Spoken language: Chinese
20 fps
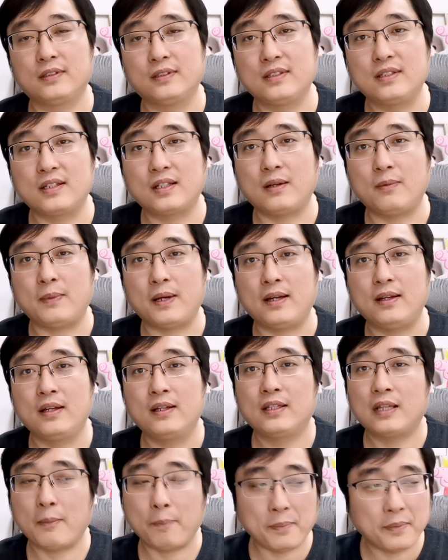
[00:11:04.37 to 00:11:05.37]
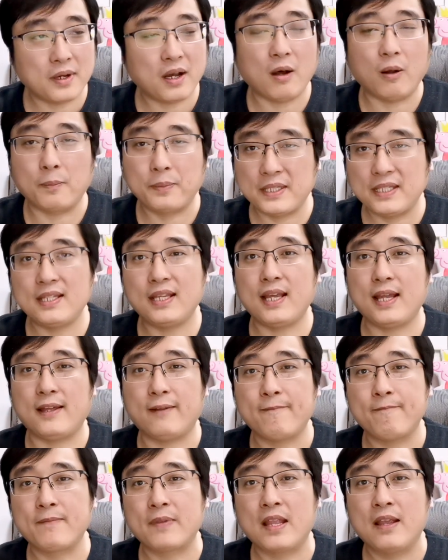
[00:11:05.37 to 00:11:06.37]
你知道吗？他不靠
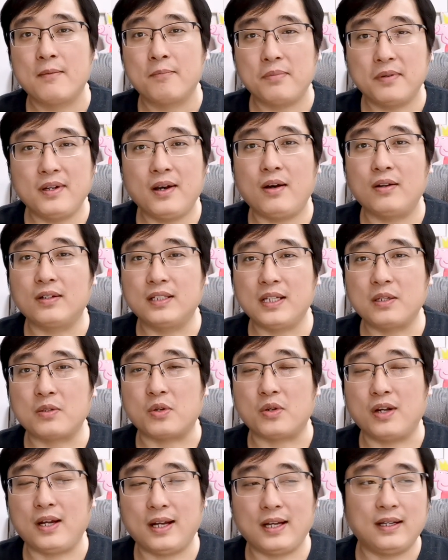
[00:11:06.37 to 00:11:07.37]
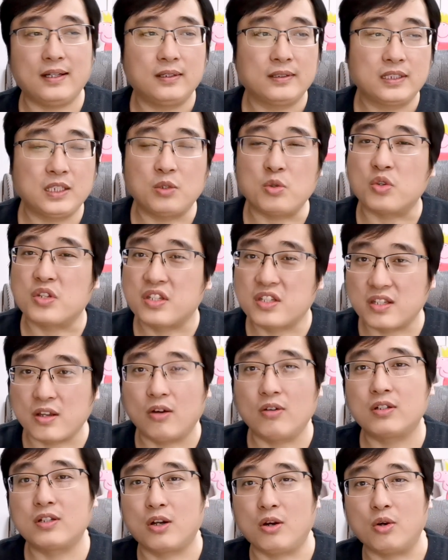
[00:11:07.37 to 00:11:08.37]
骗，不靠这种啊，这种
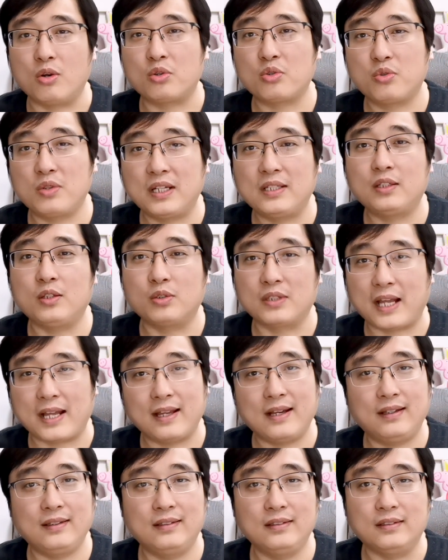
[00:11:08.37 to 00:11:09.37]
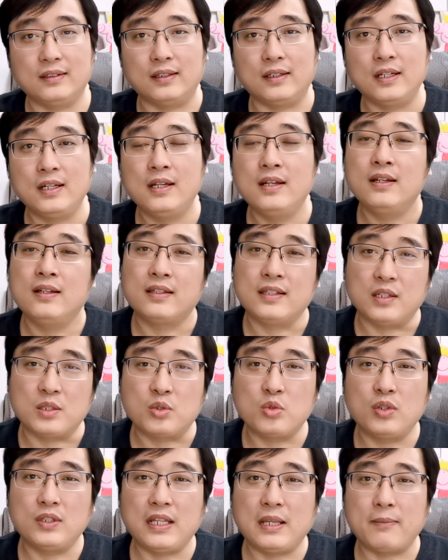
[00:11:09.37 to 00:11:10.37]
小丑出来逗大家乐。你
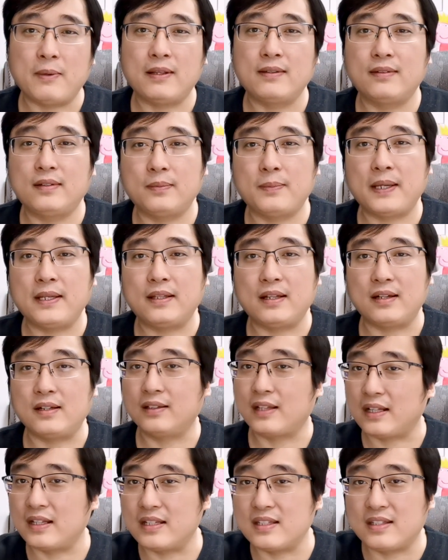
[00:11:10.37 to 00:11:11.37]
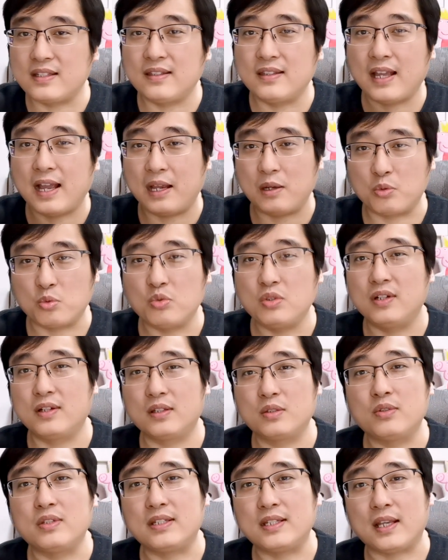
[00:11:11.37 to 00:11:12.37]
说那帮自卑的人，他的心态如
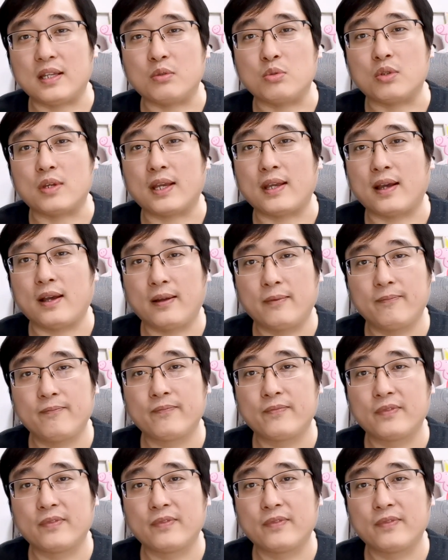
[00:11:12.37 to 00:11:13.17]
何去解决呀？